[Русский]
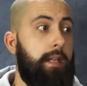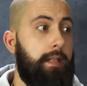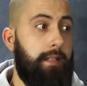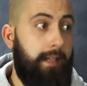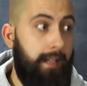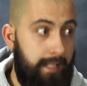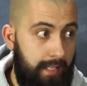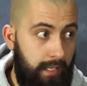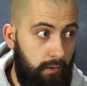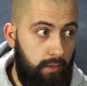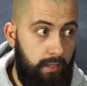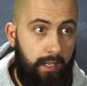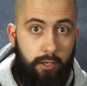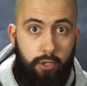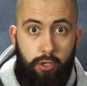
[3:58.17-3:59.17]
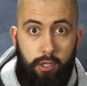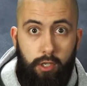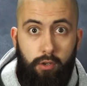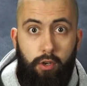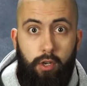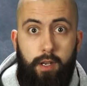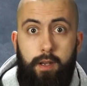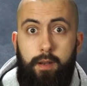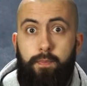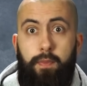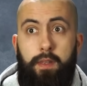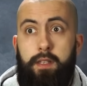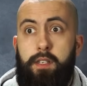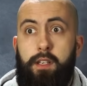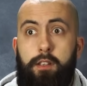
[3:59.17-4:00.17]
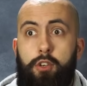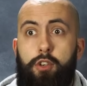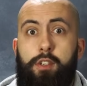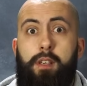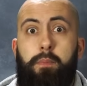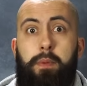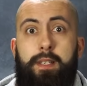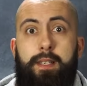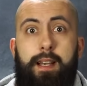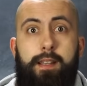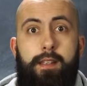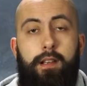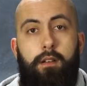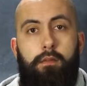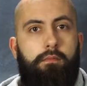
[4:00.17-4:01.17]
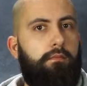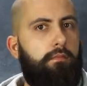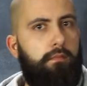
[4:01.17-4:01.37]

Захотели узнать, что такое технический писатель?